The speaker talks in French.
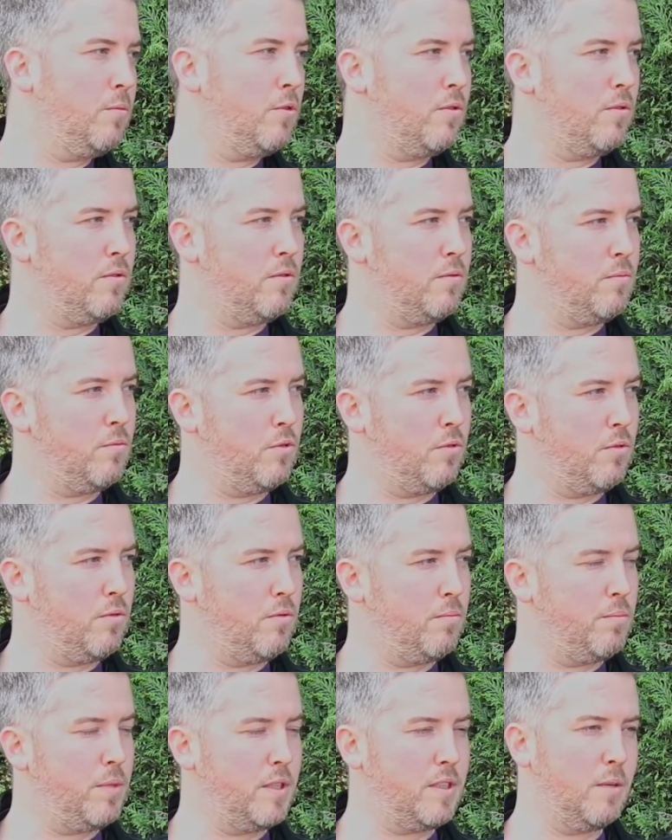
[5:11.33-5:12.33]

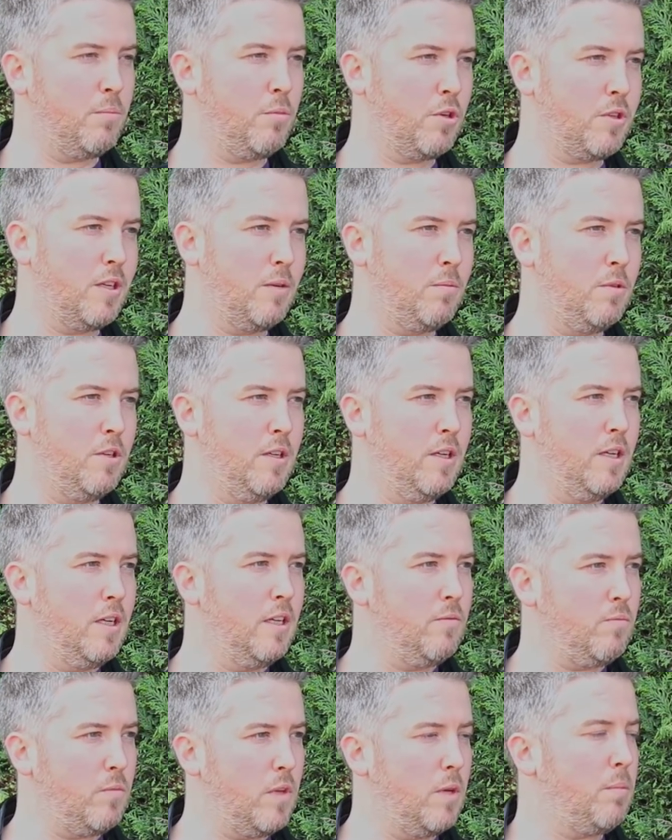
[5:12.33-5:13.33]
mon, PC portable
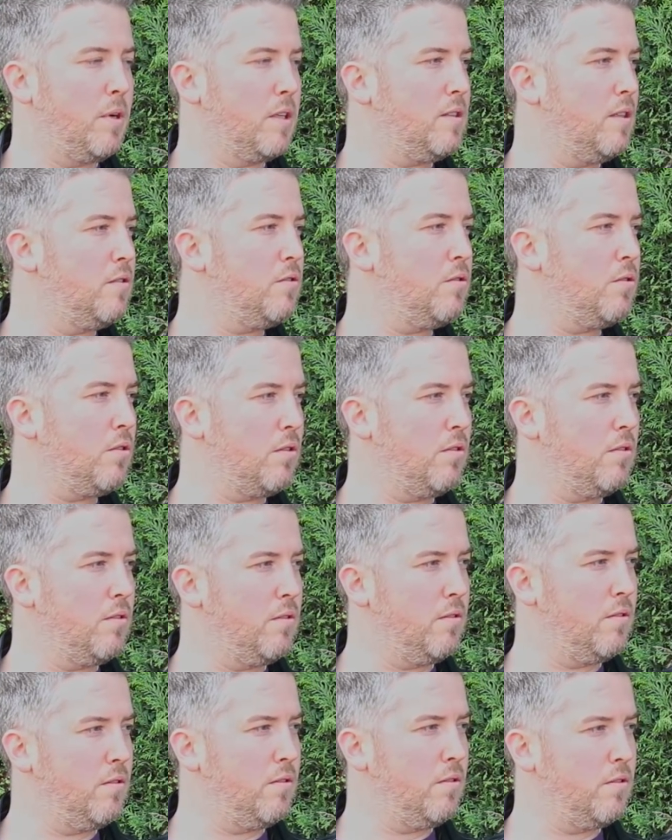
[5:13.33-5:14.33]
et passer sur
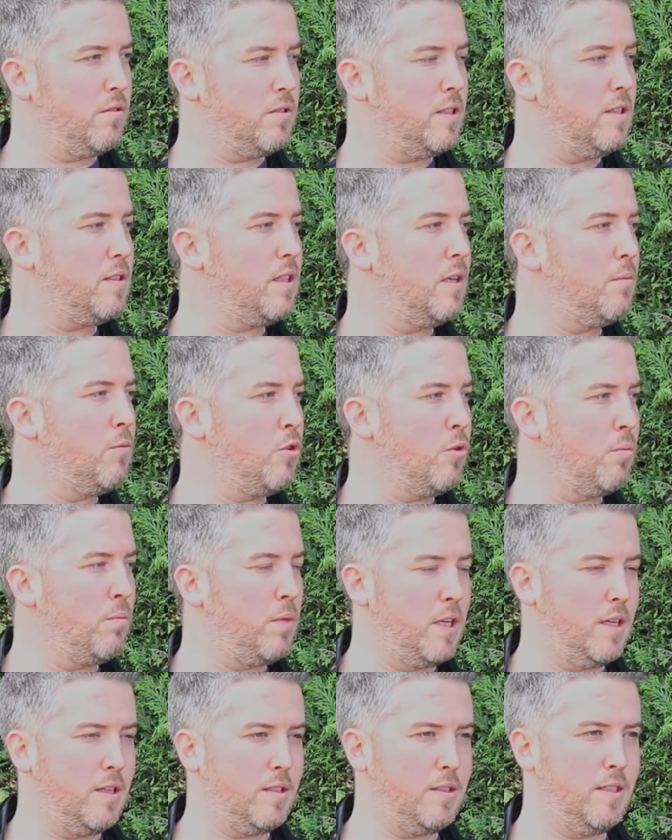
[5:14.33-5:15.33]
un, système
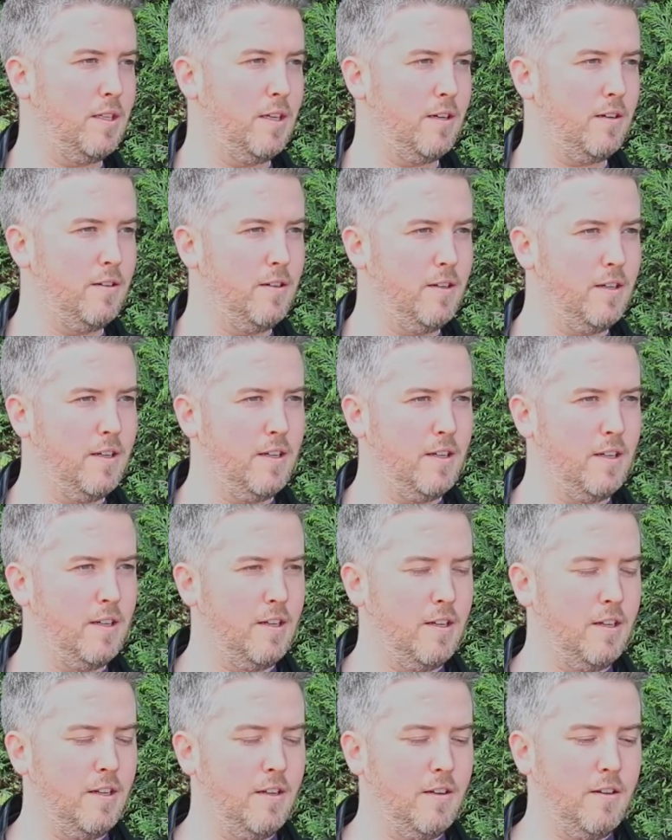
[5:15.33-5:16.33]
complet ASIR.
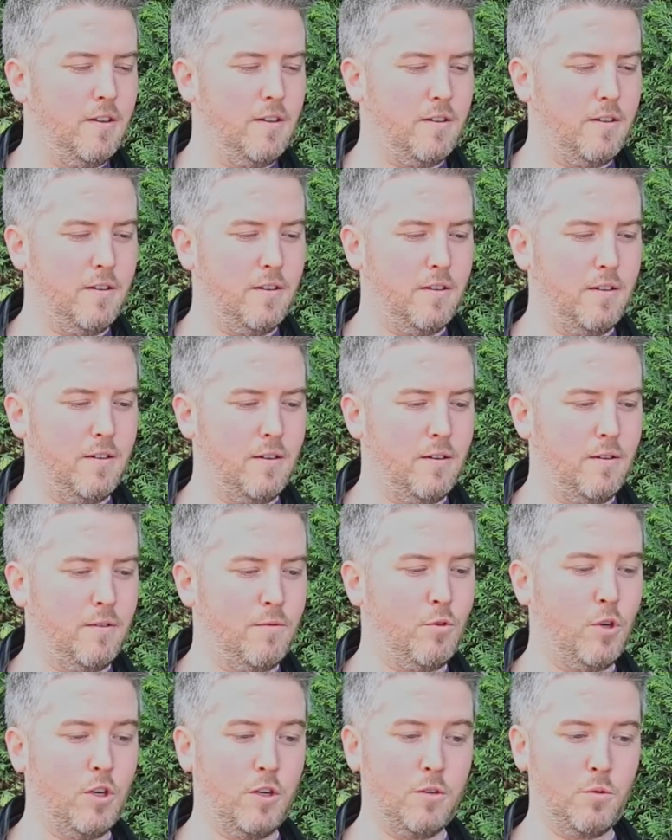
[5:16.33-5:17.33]

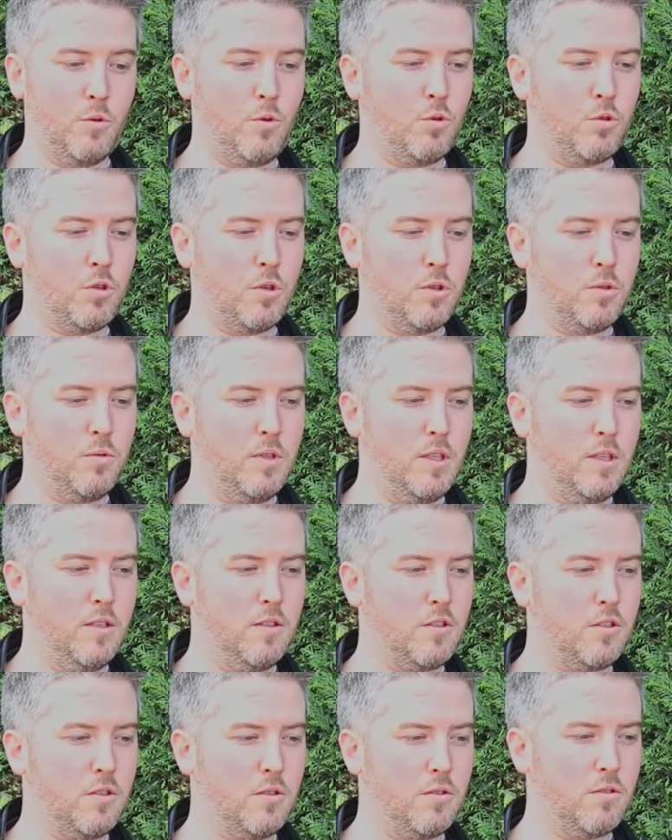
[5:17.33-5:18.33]
voilà, donc
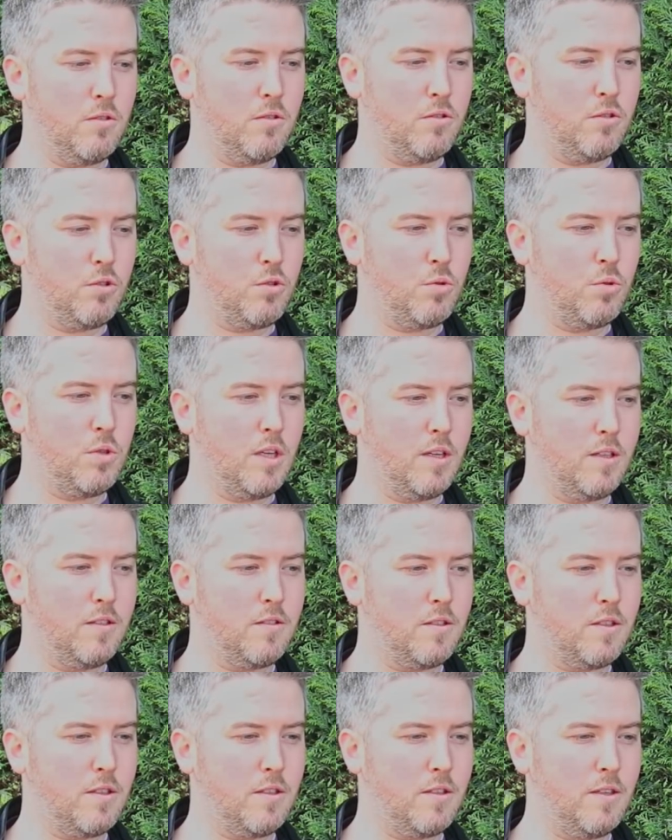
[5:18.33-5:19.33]
aujourd'hui je, je, shoot avec
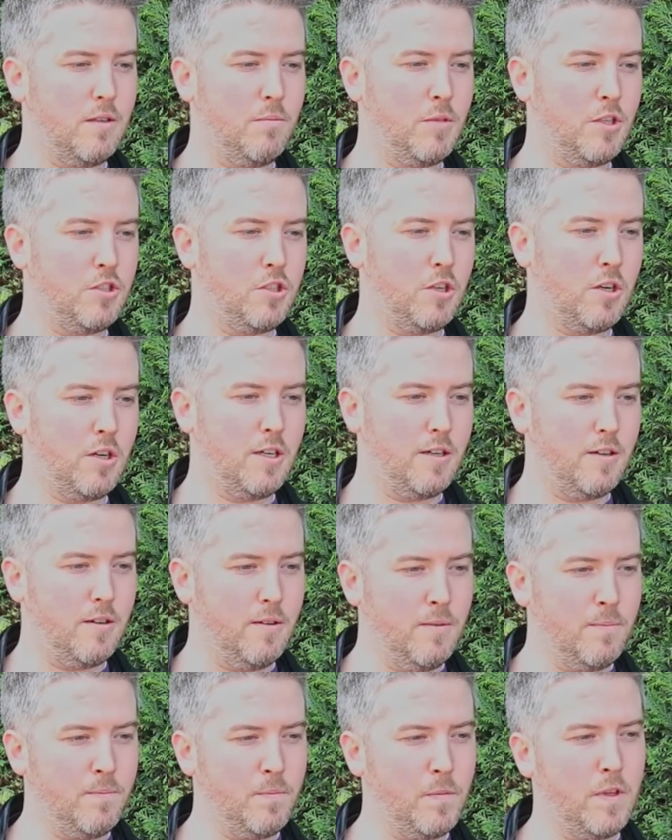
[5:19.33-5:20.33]
cet imageur là
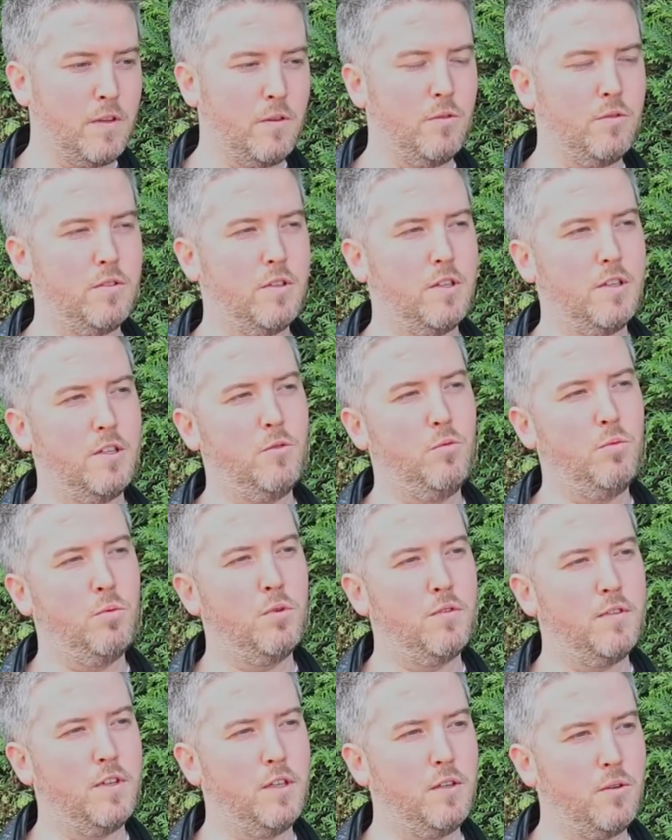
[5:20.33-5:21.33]
une
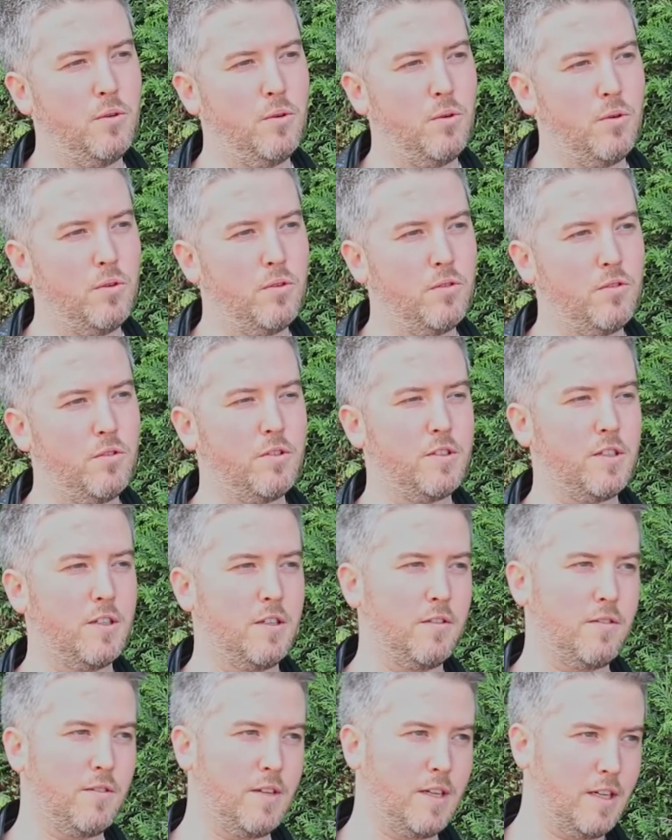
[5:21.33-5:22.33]
ZWO
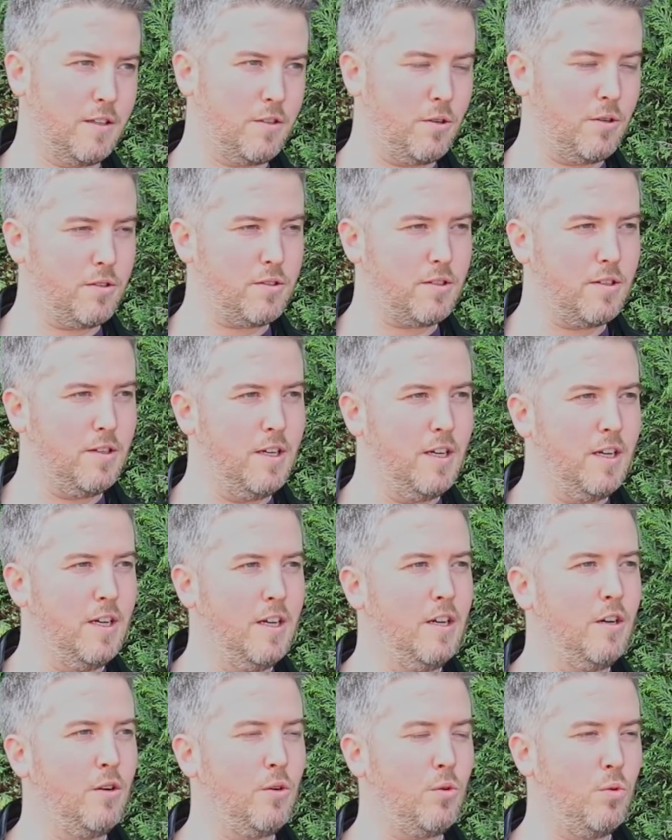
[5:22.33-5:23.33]
294
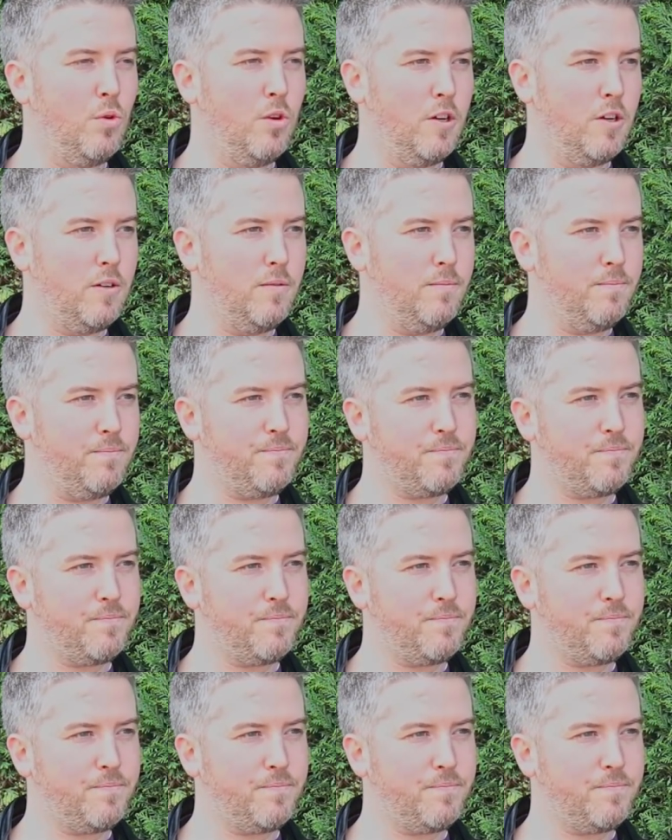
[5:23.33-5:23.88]
couleur.